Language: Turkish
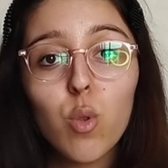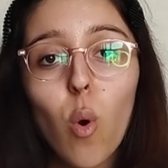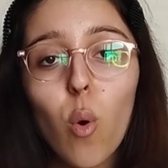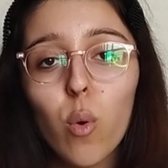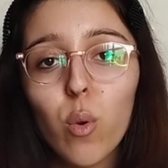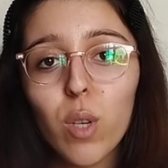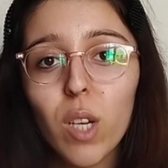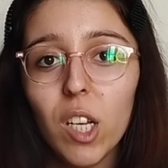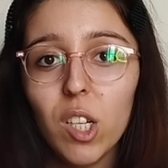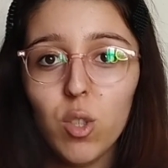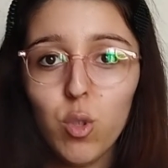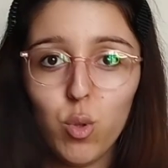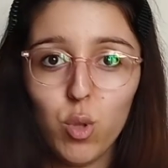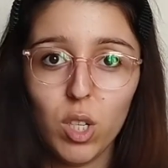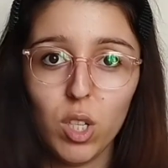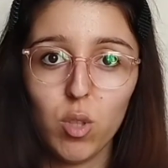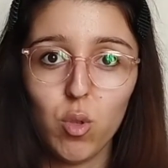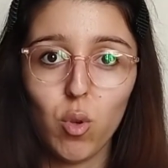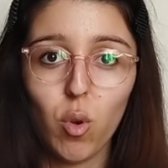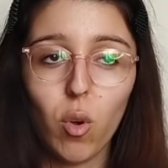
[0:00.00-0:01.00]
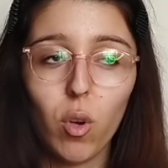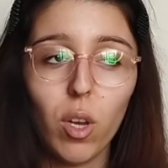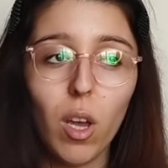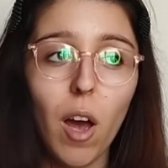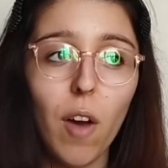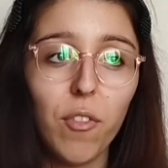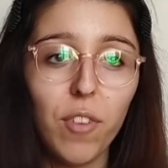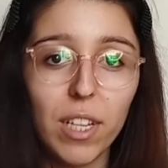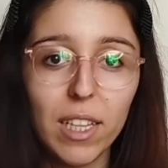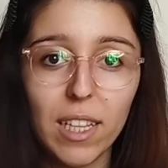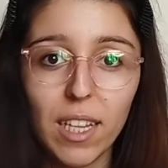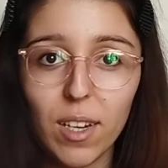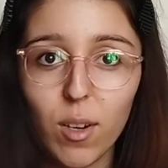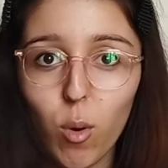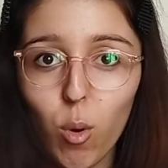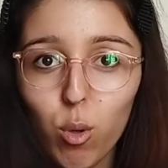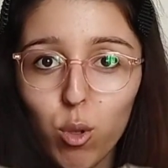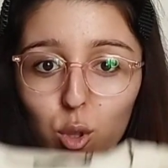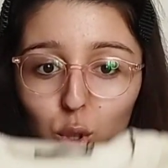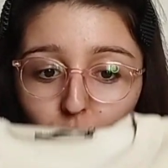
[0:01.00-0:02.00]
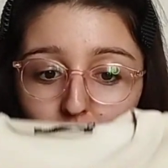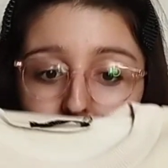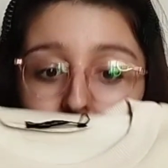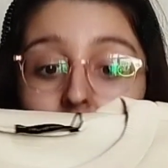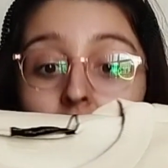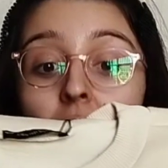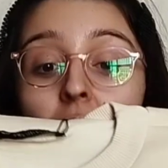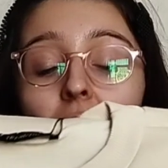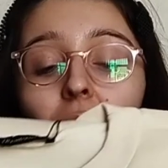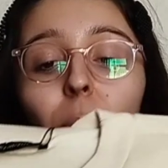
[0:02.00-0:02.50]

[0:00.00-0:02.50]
çok geniş üretiyor kıyafetleri o yüzden.